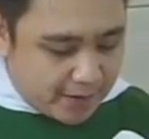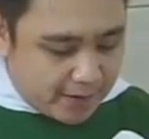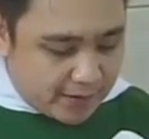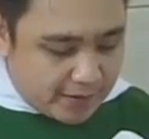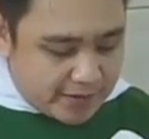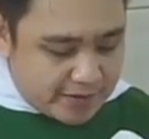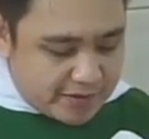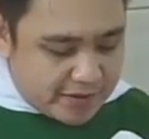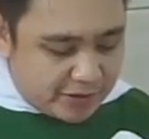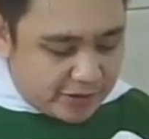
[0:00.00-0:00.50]
Di
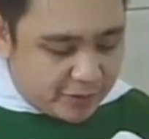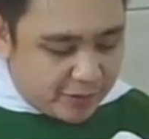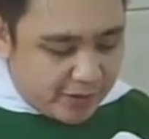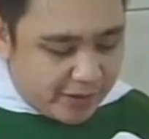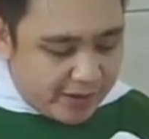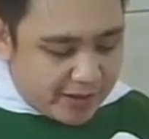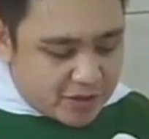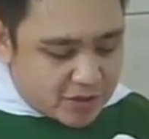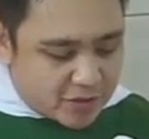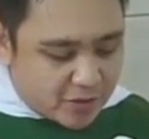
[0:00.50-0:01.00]
situ
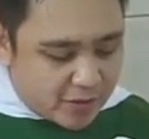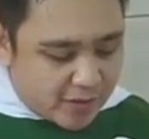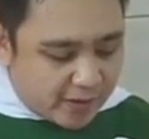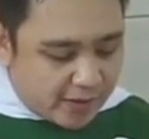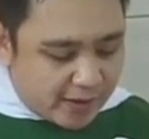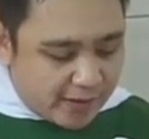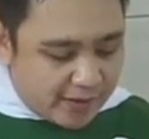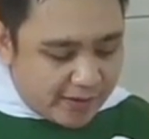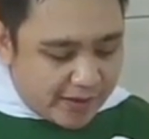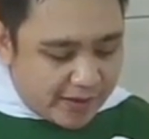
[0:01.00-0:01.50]
ada
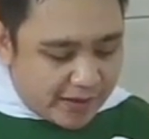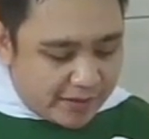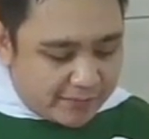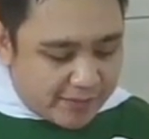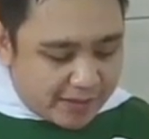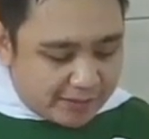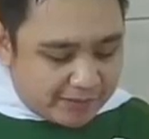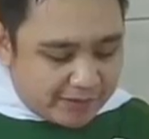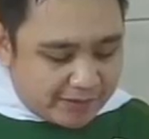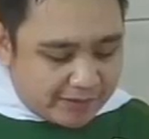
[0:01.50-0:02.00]
seorang yang
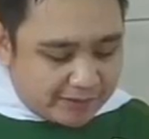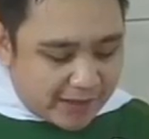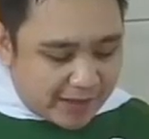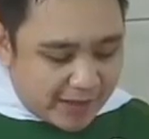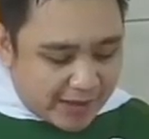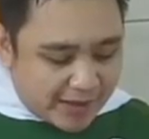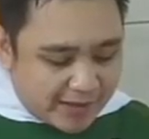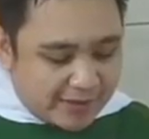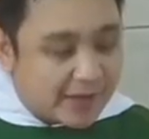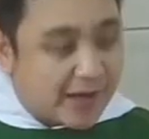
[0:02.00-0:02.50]
mati
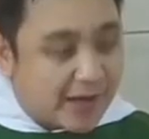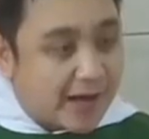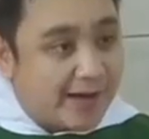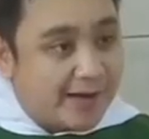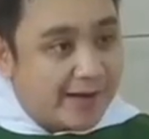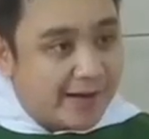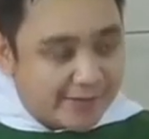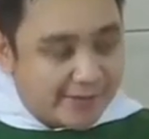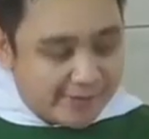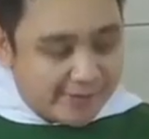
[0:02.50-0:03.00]
tangan
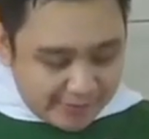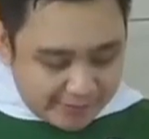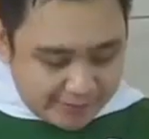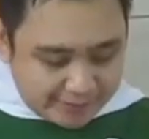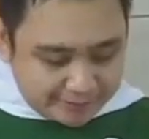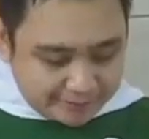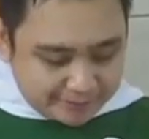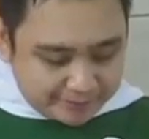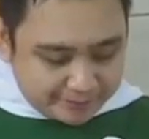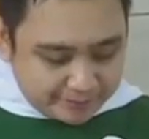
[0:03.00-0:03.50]
kanannya.
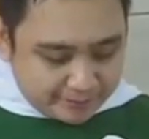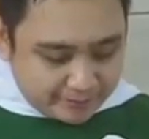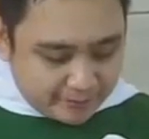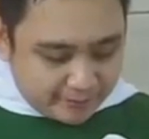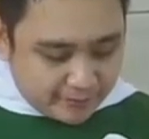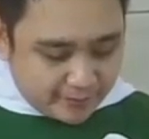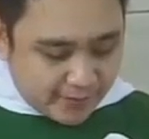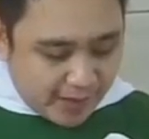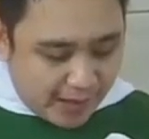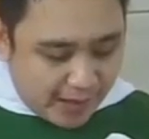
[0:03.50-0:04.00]

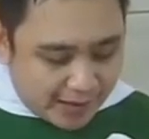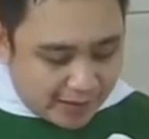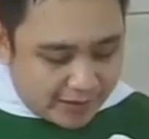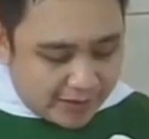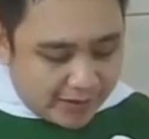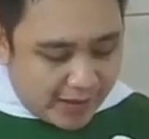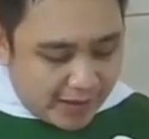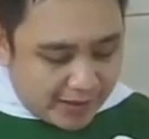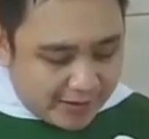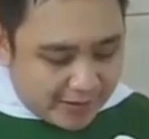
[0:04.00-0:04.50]

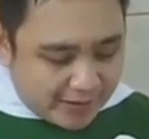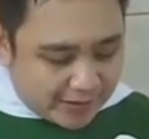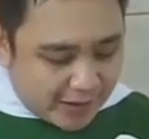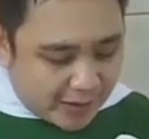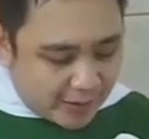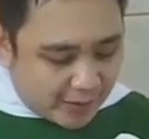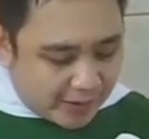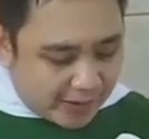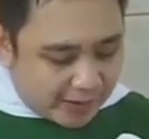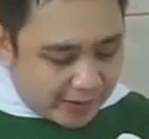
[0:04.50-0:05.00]
Ahli-ahli
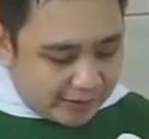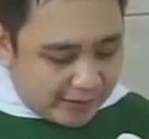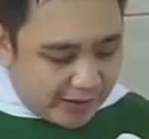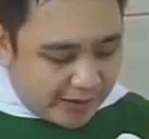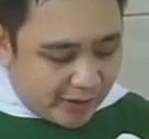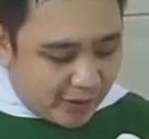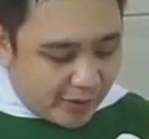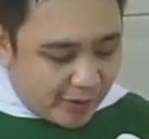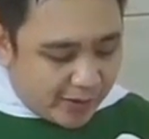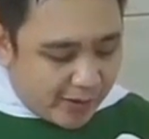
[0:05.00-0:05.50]
Taurat
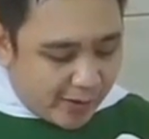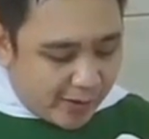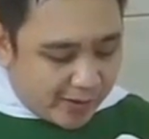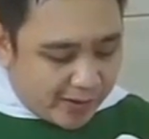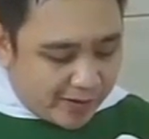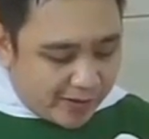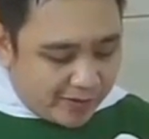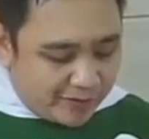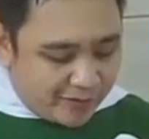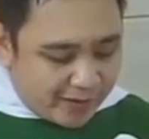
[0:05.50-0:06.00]
dan
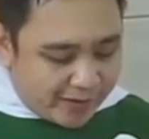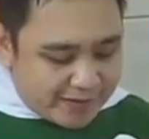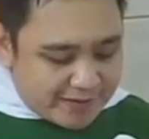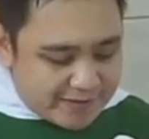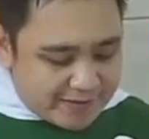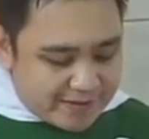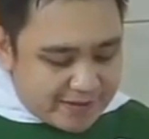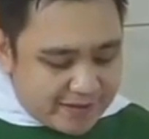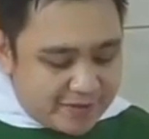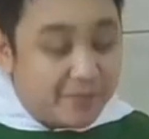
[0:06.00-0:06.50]
orang-orang
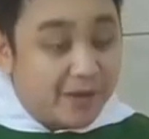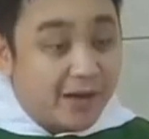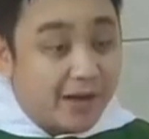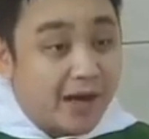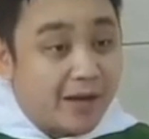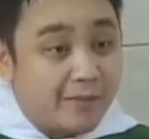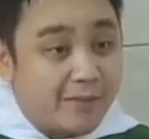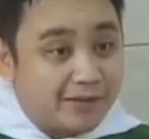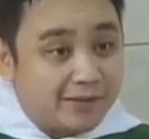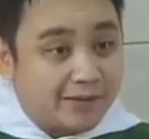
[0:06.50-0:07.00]
Farisi
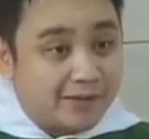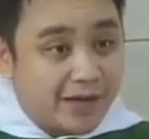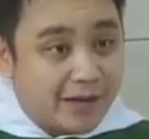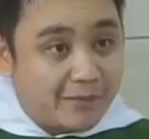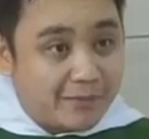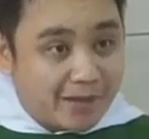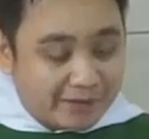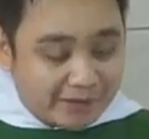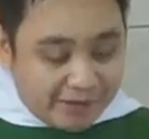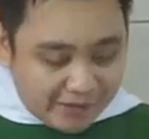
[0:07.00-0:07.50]

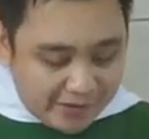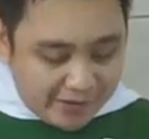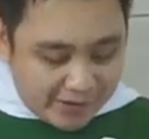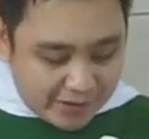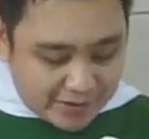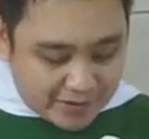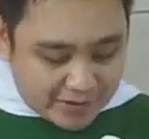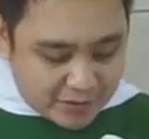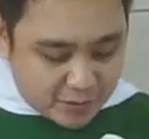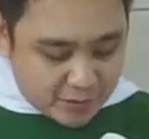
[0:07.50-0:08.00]
mengamat-ngamati
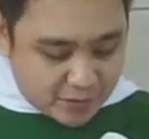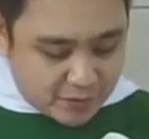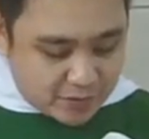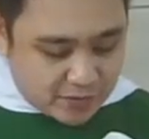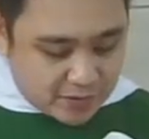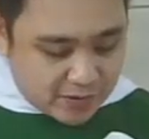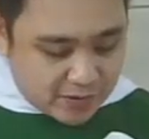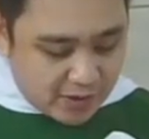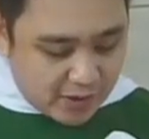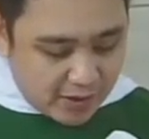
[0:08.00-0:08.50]
Yesus.
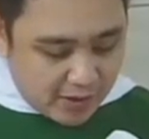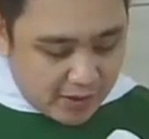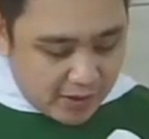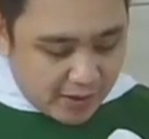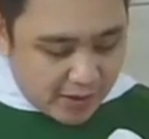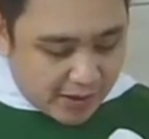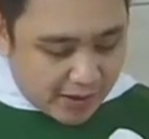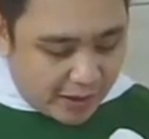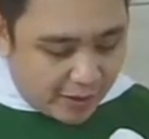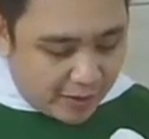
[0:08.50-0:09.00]

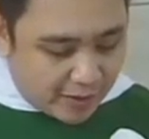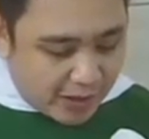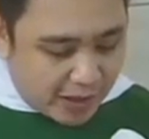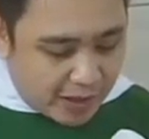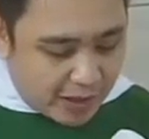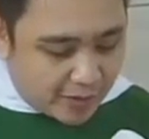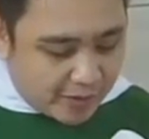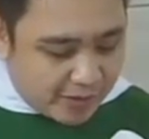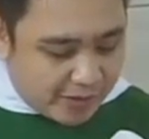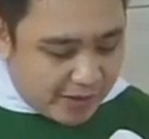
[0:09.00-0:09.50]

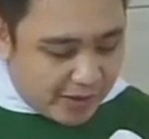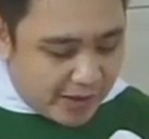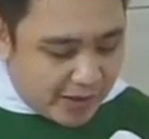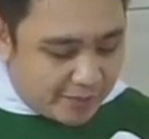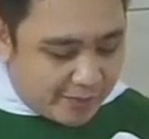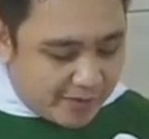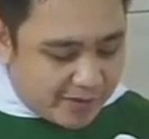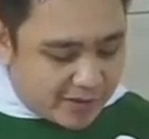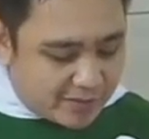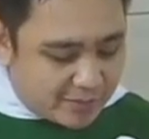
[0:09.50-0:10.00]
Kalau-kalau ia
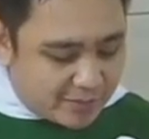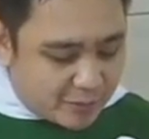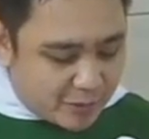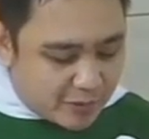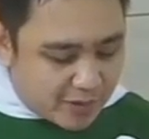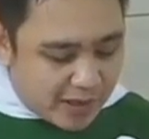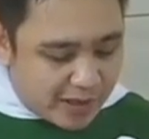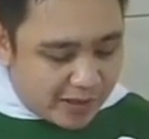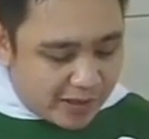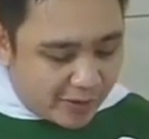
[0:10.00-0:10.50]

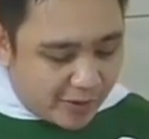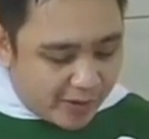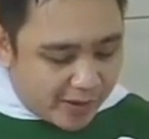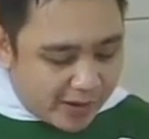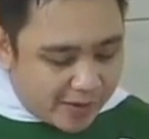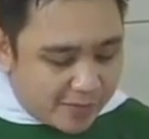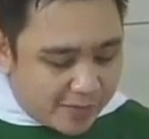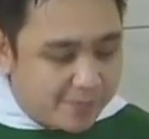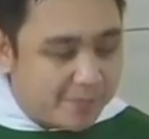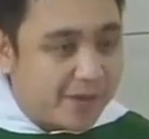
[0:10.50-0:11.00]
menyembuhkan
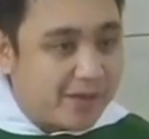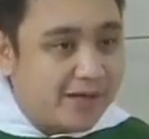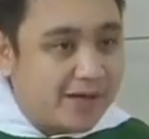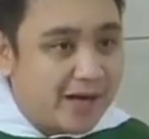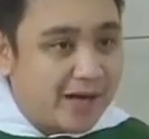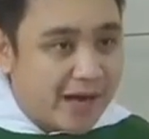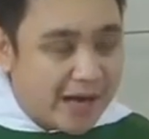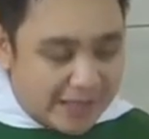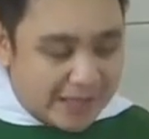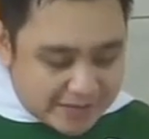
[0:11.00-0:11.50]
orang pada
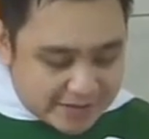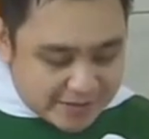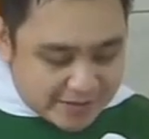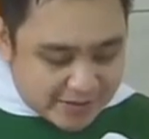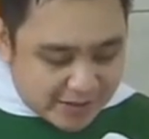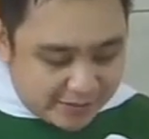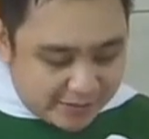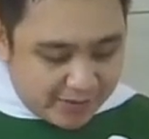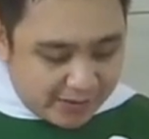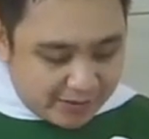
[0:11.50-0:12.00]
hari
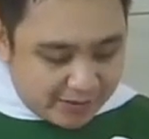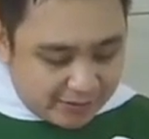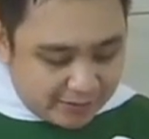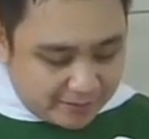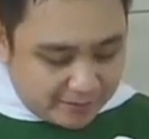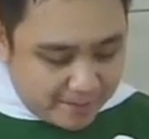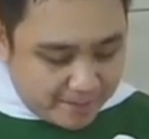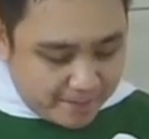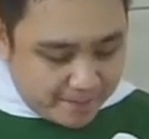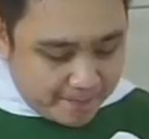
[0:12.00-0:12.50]
Sabat,
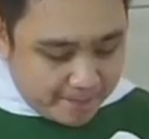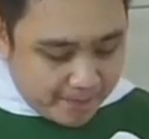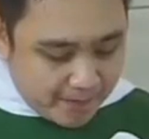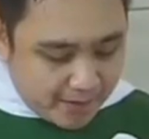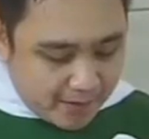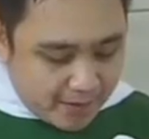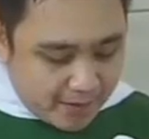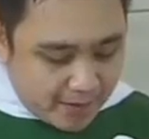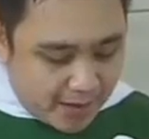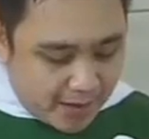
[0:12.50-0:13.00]

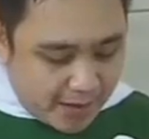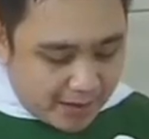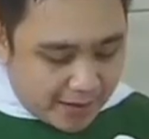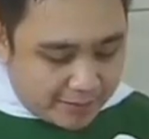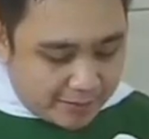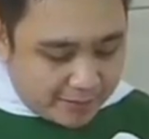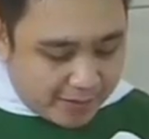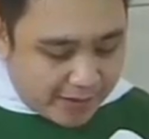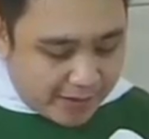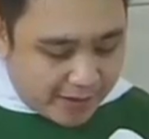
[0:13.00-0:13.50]
agar
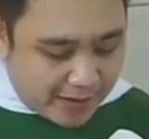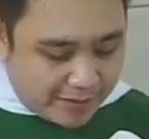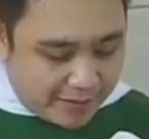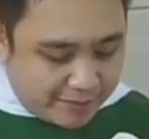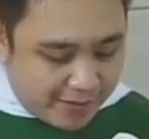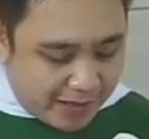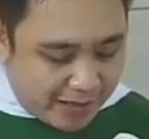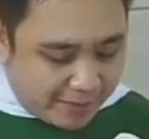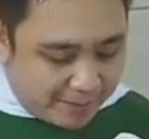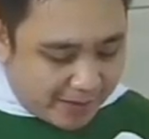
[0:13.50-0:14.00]
mereka
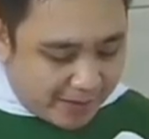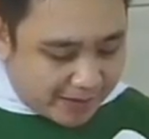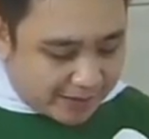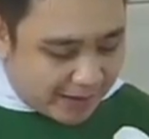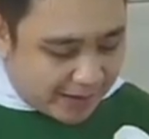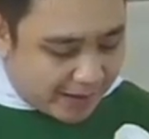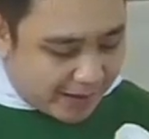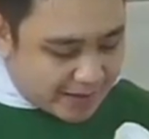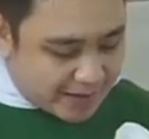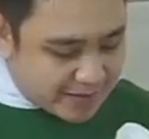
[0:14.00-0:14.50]
mendapat
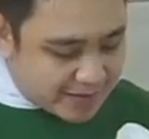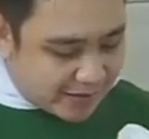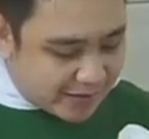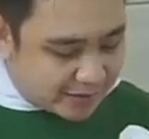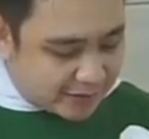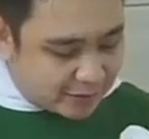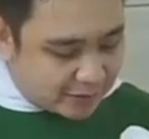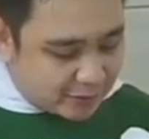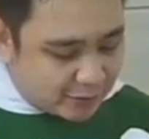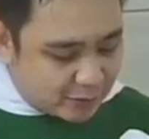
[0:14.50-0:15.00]

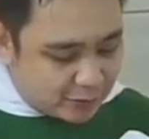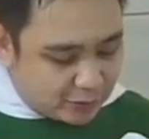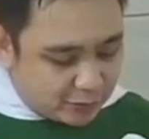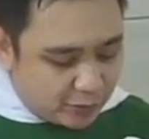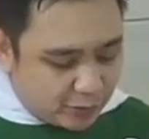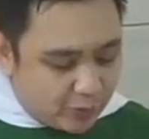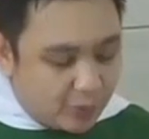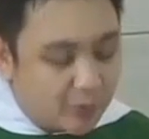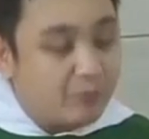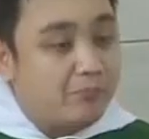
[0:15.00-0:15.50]
alasan
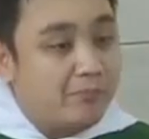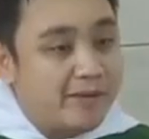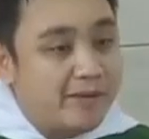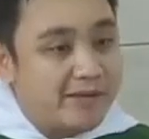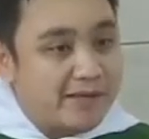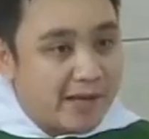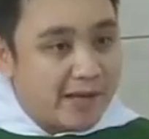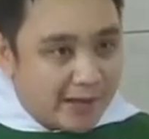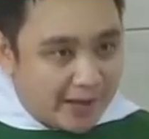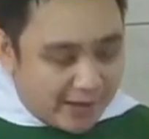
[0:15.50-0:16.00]
untuk
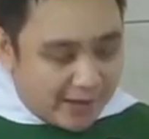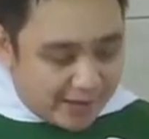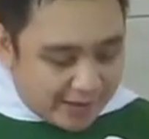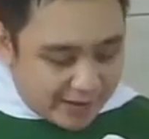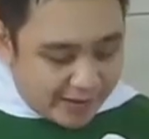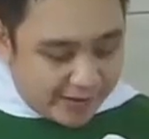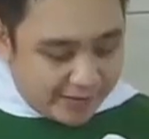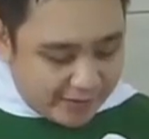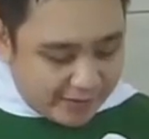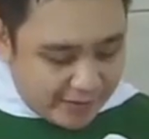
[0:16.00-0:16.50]

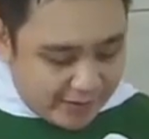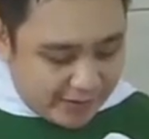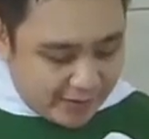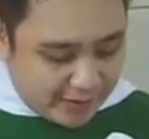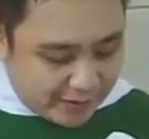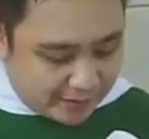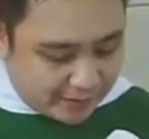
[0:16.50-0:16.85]
menyalahkan Dia.